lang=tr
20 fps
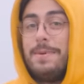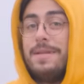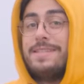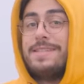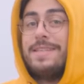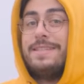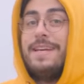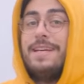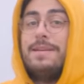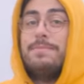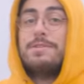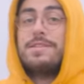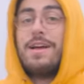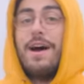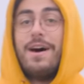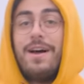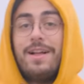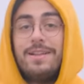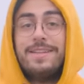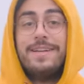birisini yanımıza
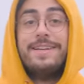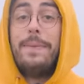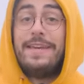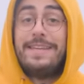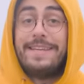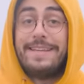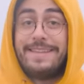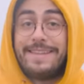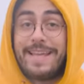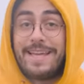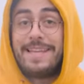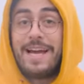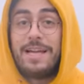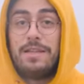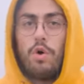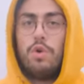aldık. Peki neden?